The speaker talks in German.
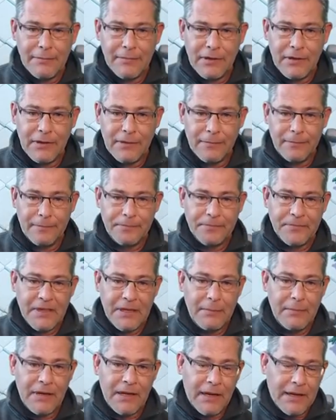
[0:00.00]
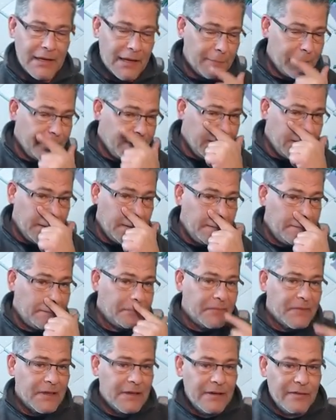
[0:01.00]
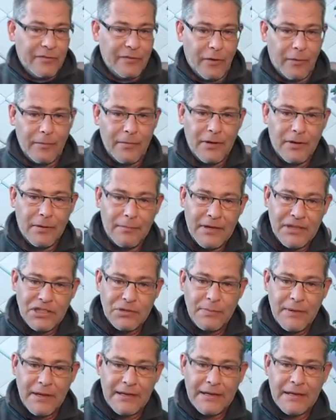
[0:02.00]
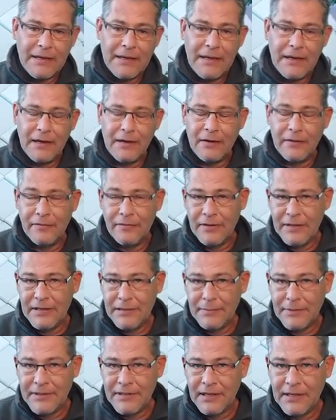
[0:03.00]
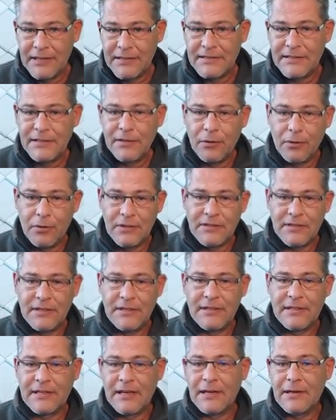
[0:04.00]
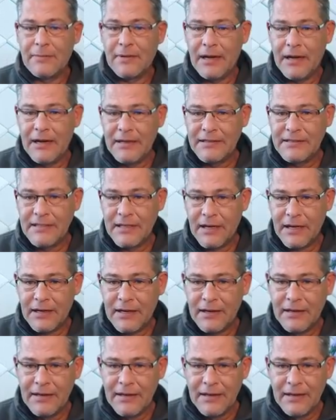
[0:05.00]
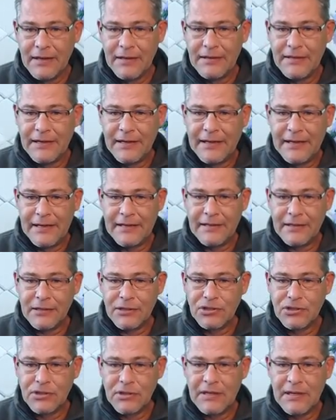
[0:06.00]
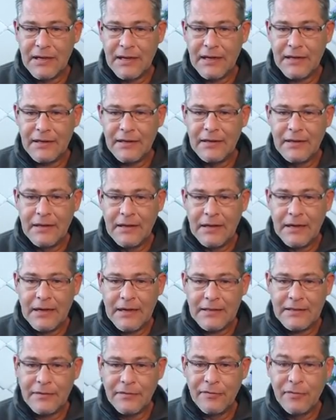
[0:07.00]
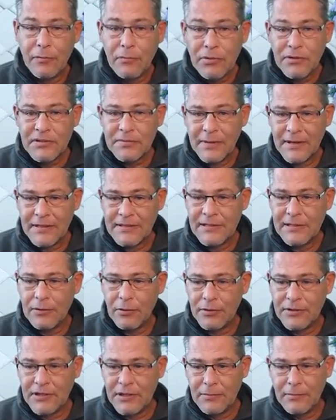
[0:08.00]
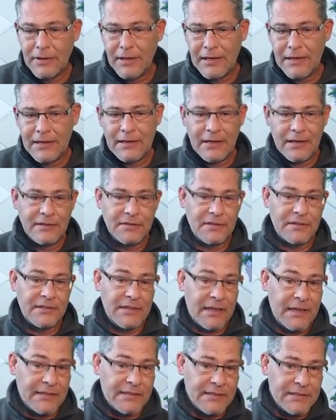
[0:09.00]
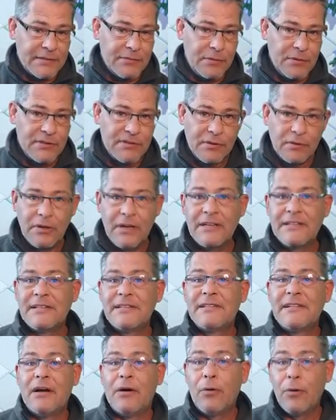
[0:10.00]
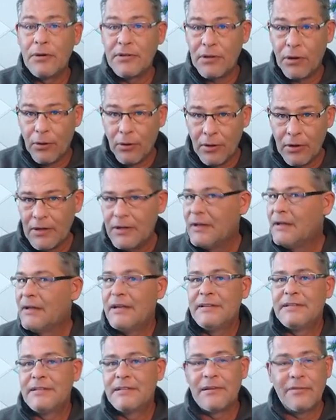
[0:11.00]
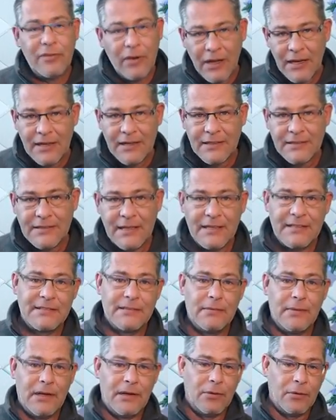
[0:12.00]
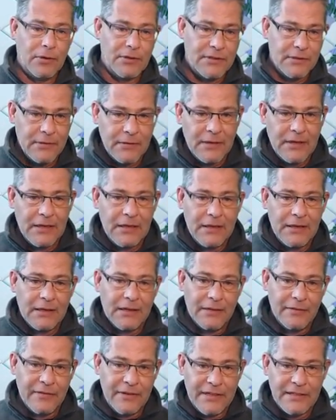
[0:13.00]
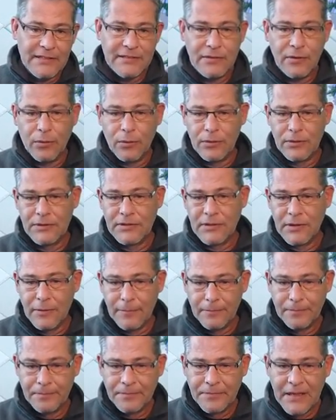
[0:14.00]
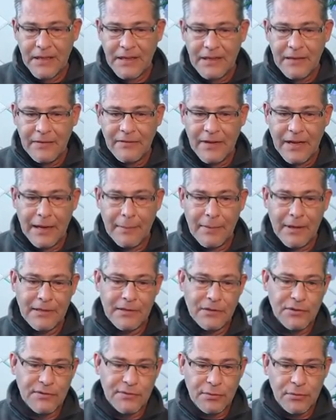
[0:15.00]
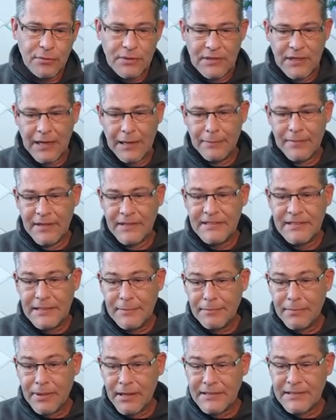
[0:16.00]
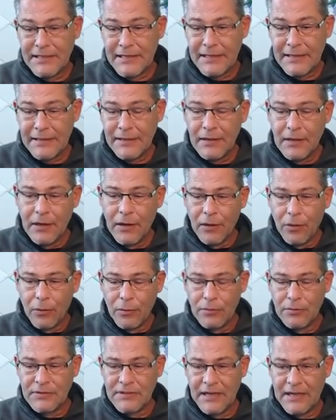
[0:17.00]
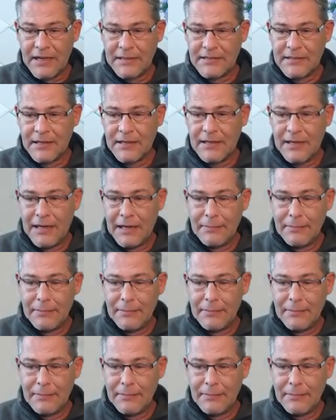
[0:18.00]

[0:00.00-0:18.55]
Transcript: ähm, im Line-Up hier. Vom äh, Matchmaking her will ich mich da jetzt nicht äußern. Ich kann aber eins sagen, der gegnerische Clan hat 25 Leute gemeldet. Also es, es ist wohl so, es ist ja heute auch, es ist ja für alle das erste Mal heute gewesen. Und ähm, wir haben halt gesucht, haben jetzt sieben Partien und unser erster Clan,